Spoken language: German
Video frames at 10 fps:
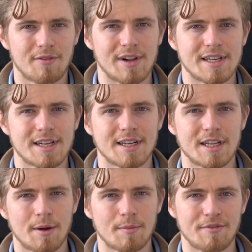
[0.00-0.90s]
weil
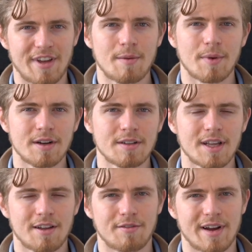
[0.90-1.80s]
der Bewerber
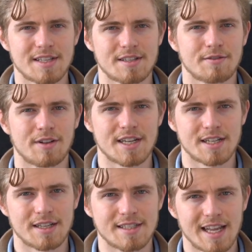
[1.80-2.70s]
weiß
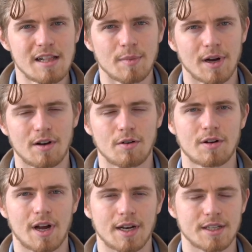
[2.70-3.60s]
vielleicht selber
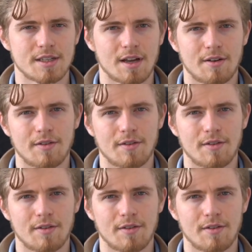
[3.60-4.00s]
auch gar nicht,